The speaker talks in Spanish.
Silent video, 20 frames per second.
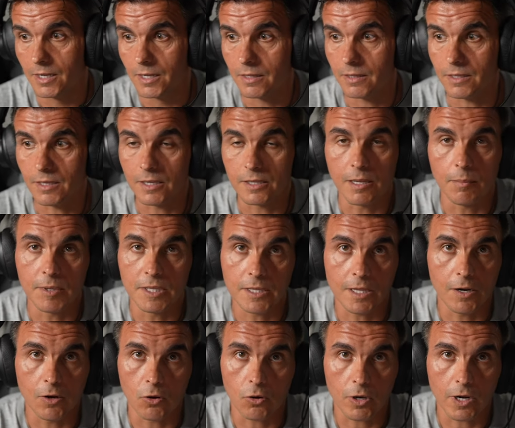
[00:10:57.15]
directamente
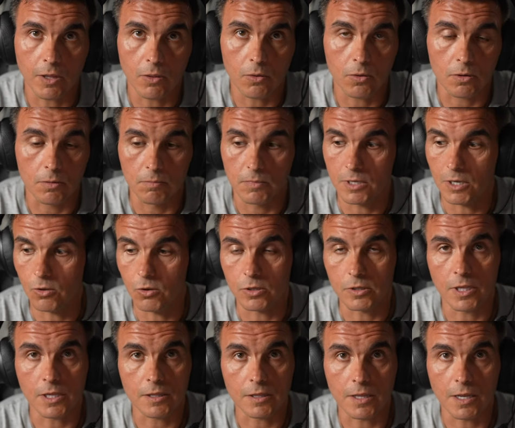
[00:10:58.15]
en el ordenador y lo
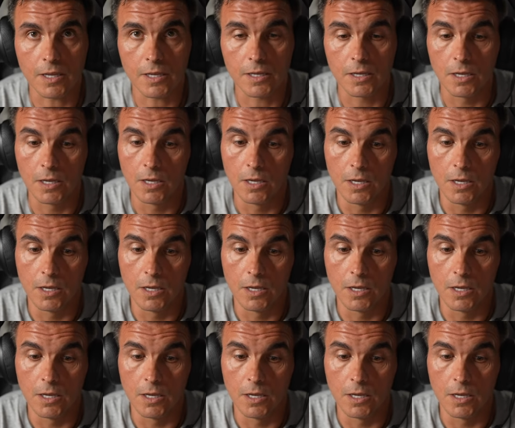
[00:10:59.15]
detecte ahí.